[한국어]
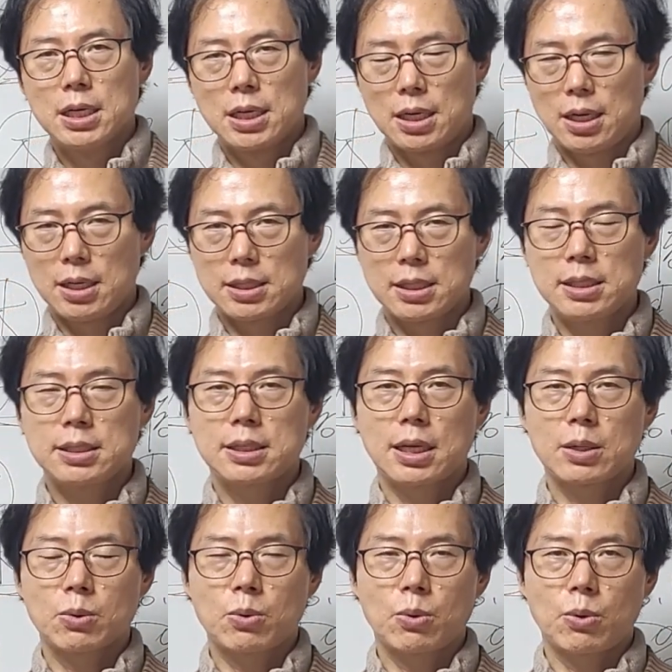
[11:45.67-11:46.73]
어,
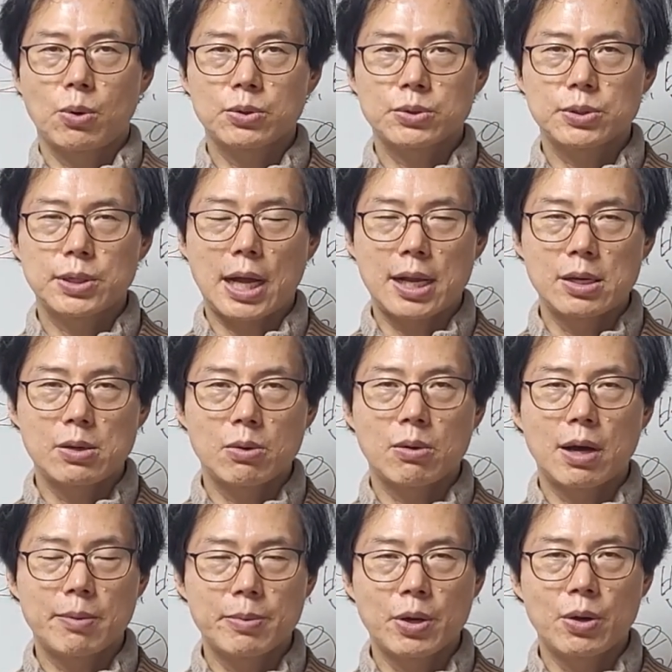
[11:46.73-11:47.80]
일단 그것을 알려고
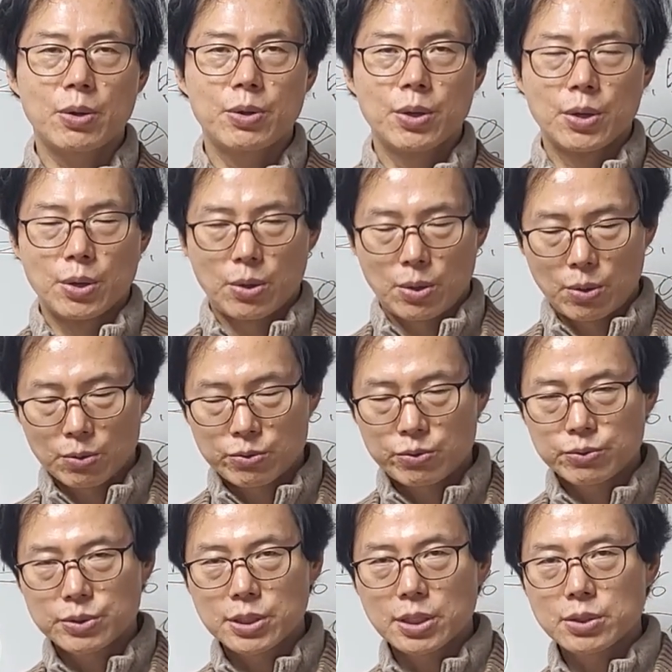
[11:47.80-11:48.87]
하면 어,
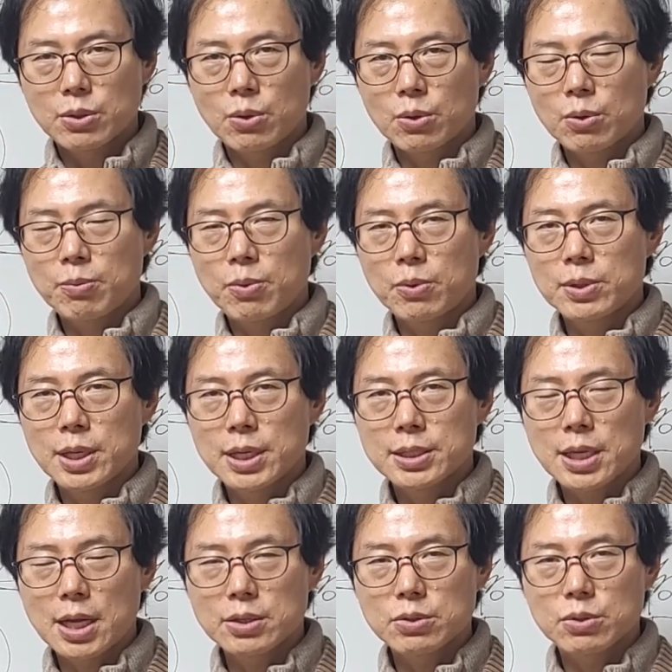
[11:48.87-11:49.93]
구체적으로 본인의
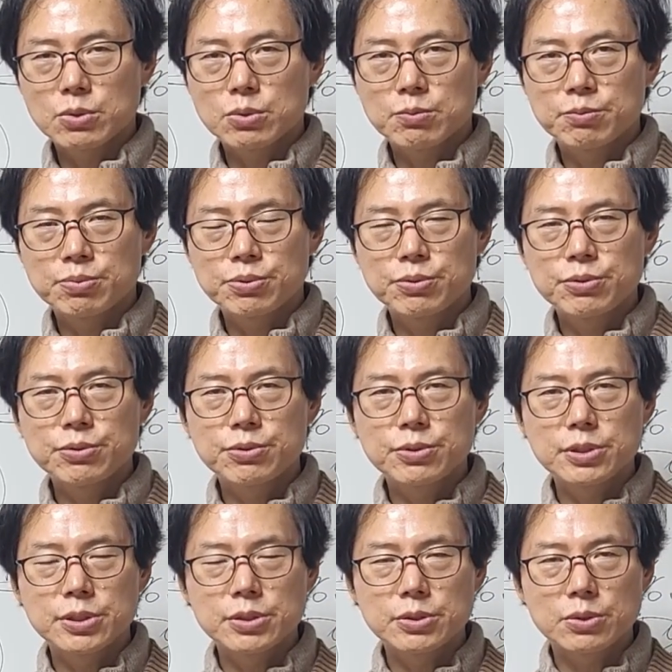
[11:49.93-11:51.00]
사주를 좀 풀 수
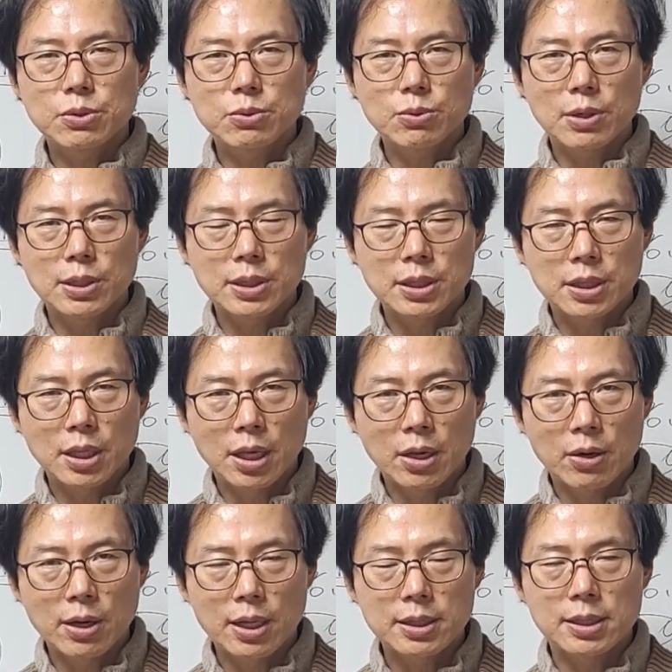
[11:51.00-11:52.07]
있을 정도가
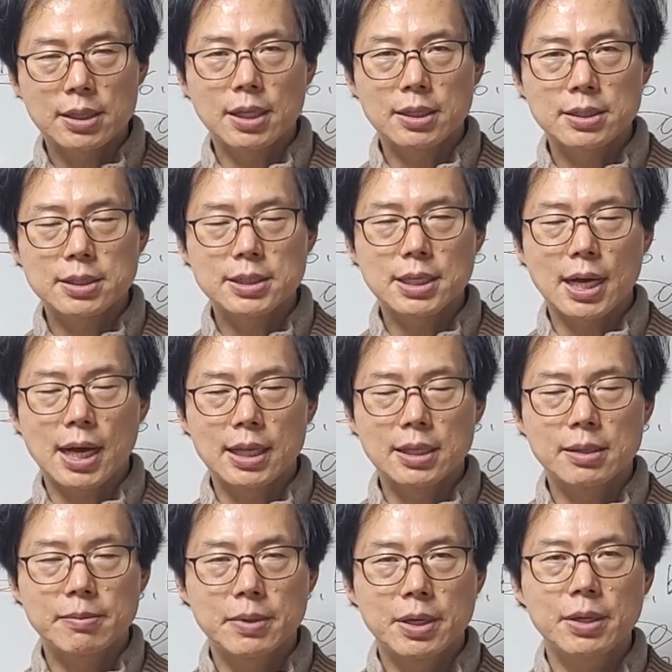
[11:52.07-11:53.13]
되어야 된다든지
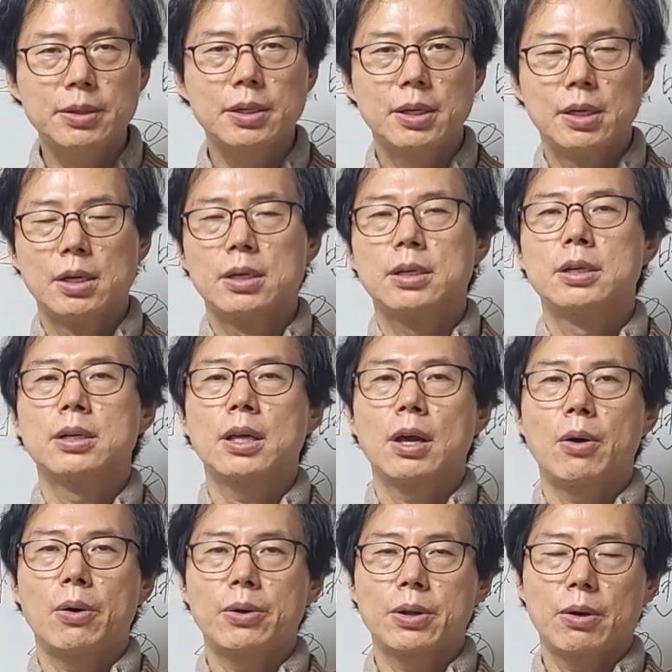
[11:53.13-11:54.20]
아니면 그게
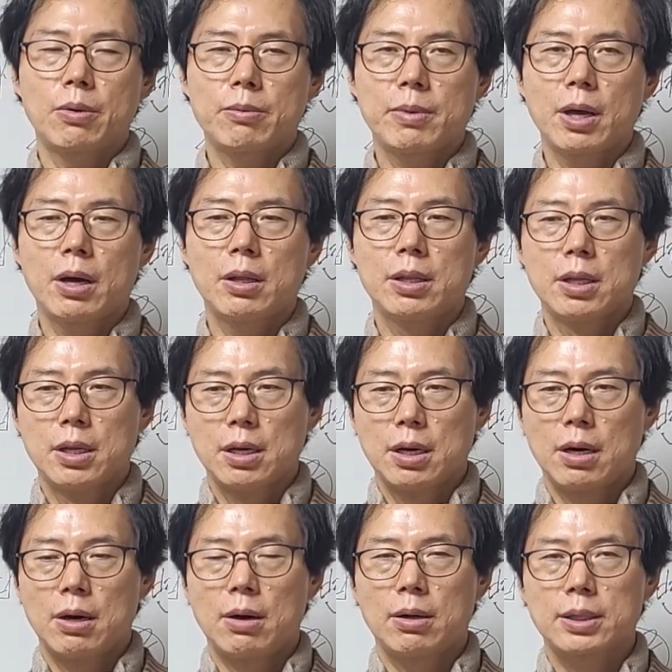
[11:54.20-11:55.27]
어려우면
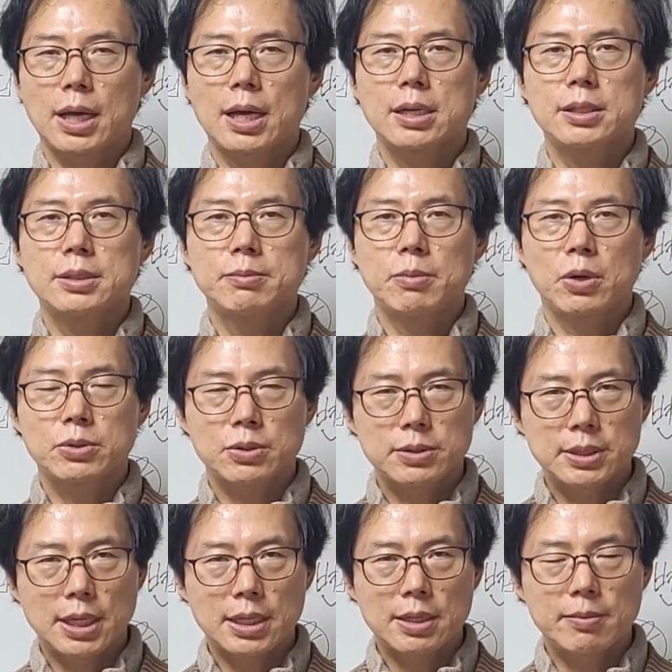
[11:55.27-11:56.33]
어, 다른 뭐
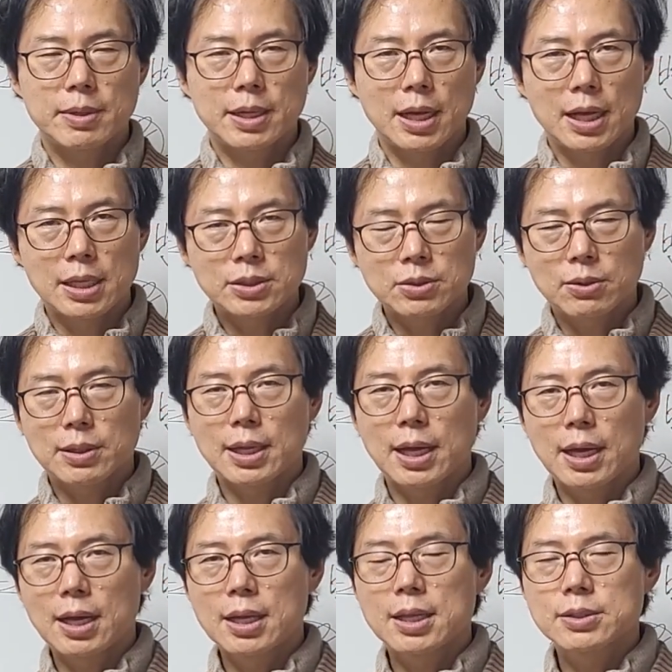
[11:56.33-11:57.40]
선생님이나
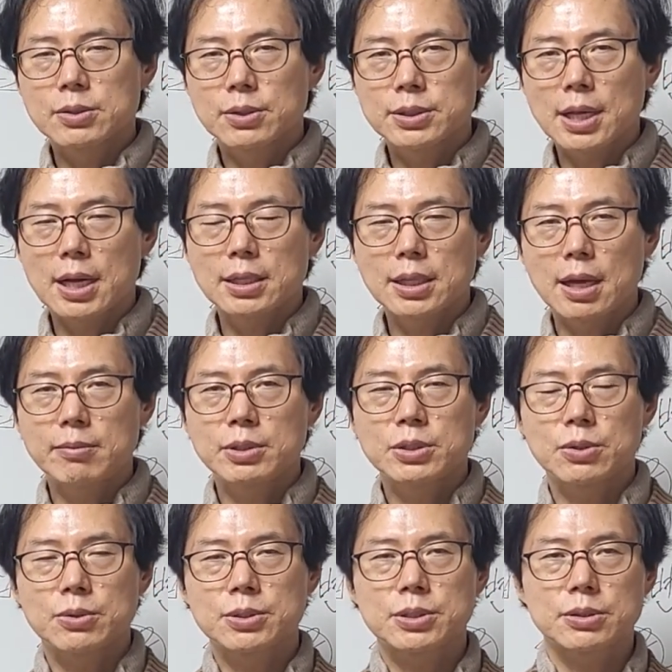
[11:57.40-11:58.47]
전화해서 상담을
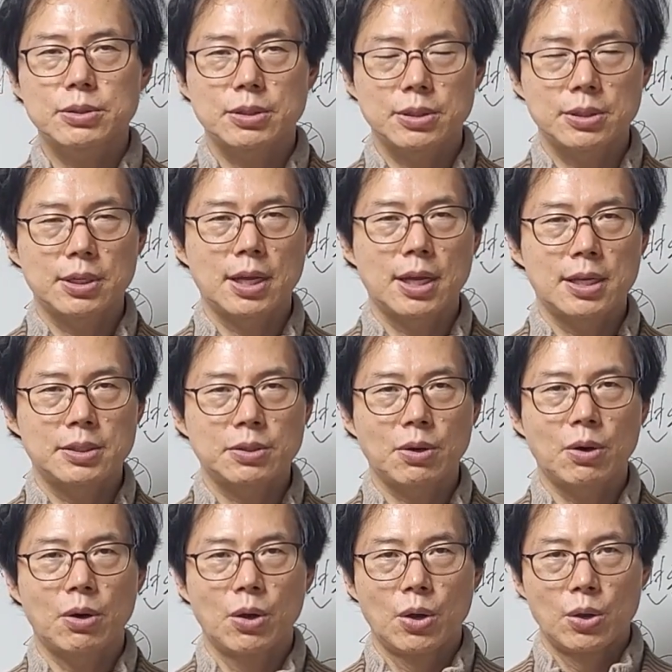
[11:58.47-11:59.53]
정식으로
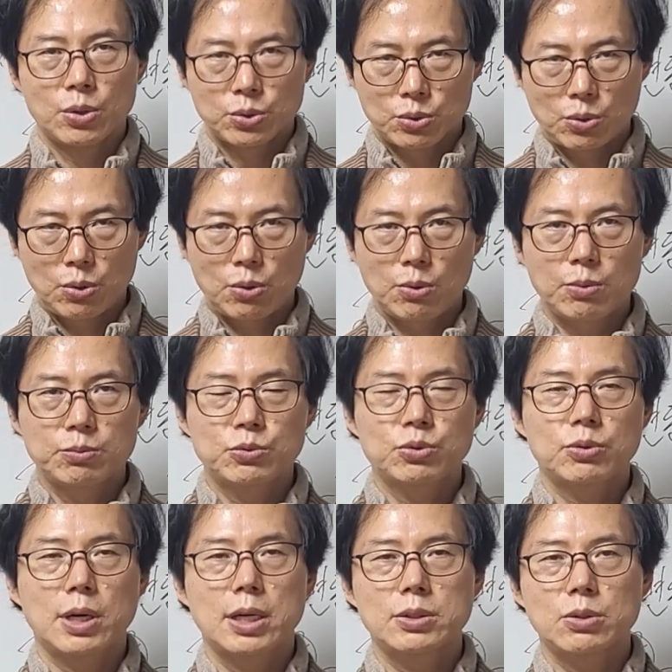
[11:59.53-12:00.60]
의뢰해서 조금
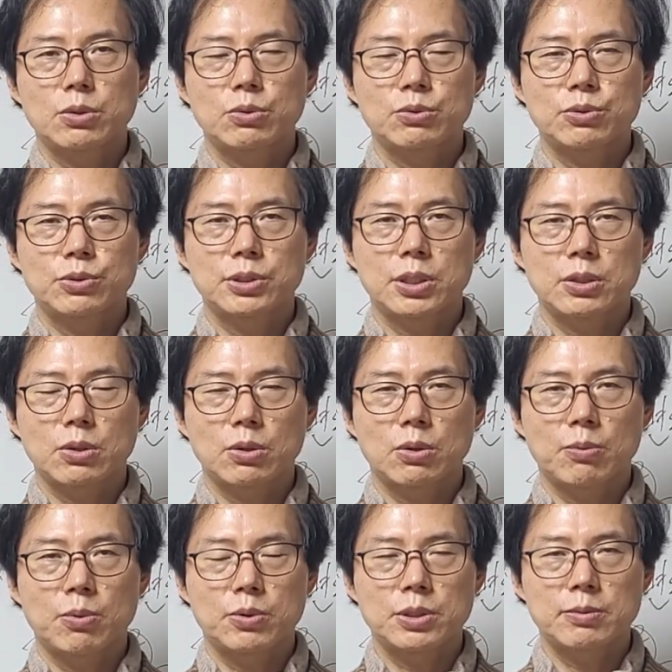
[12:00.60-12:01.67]
추가적으로
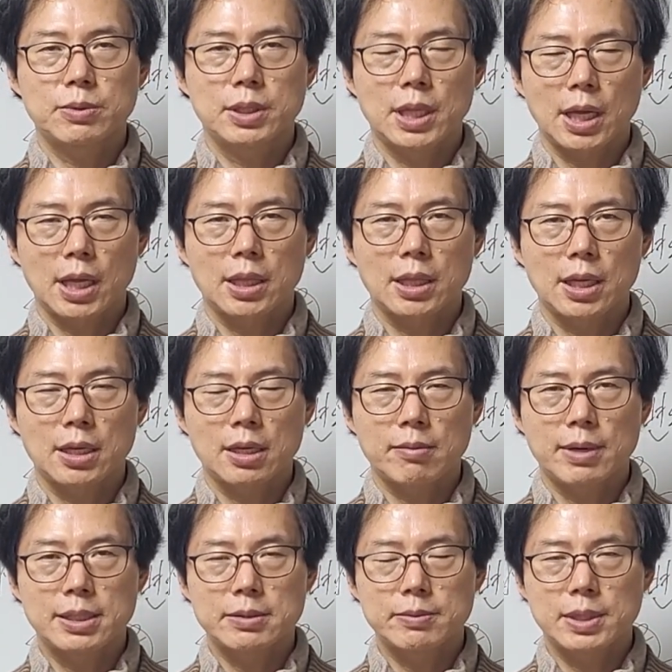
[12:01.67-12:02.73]
구체적으로 보시면 되겠다 이렇게
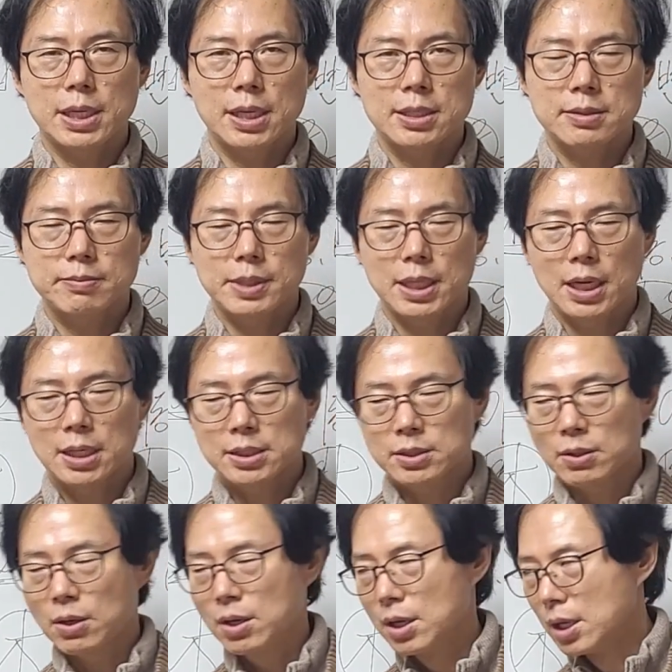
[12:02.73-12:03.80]
말씀드리겠습니다.
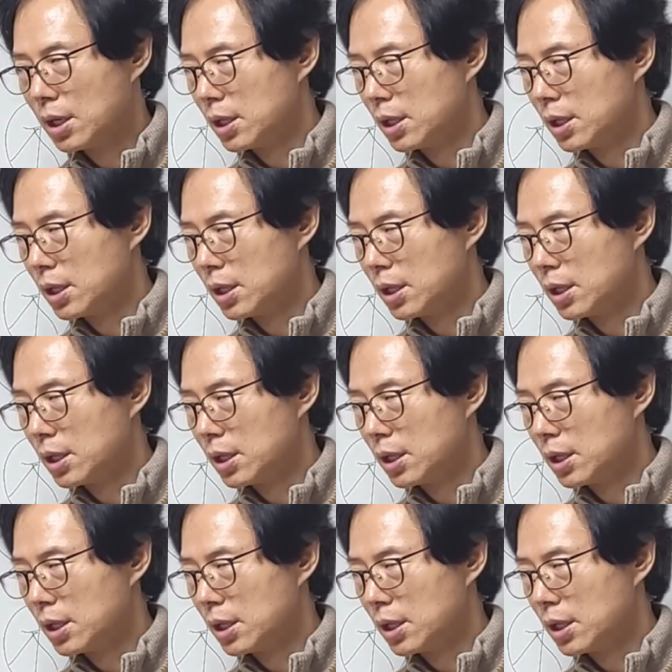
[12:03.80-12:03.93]
그래서